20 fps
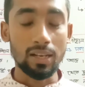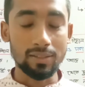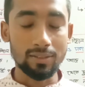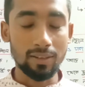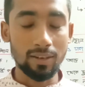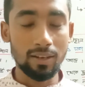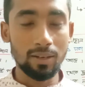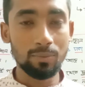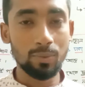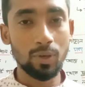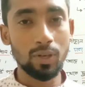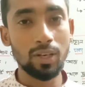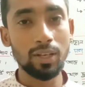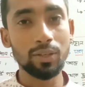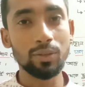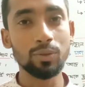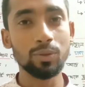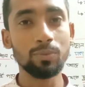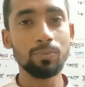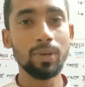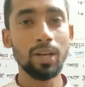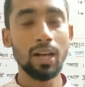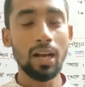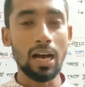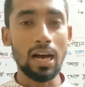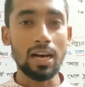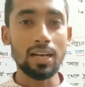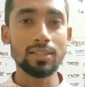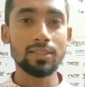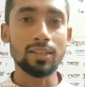আসসালামু আলাইকুম
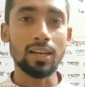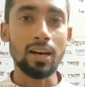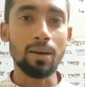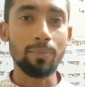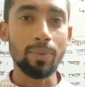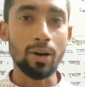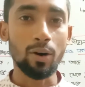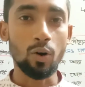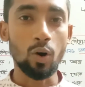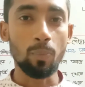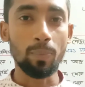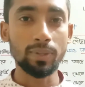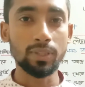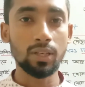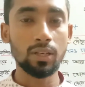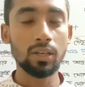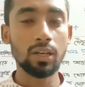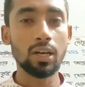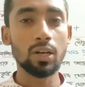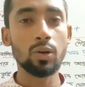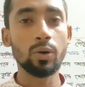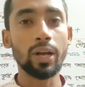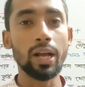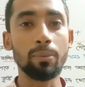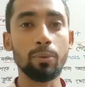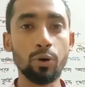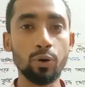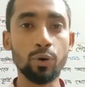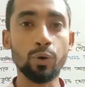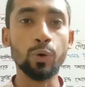আজ আমরা অপাদানকারক
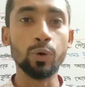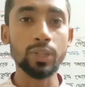এবং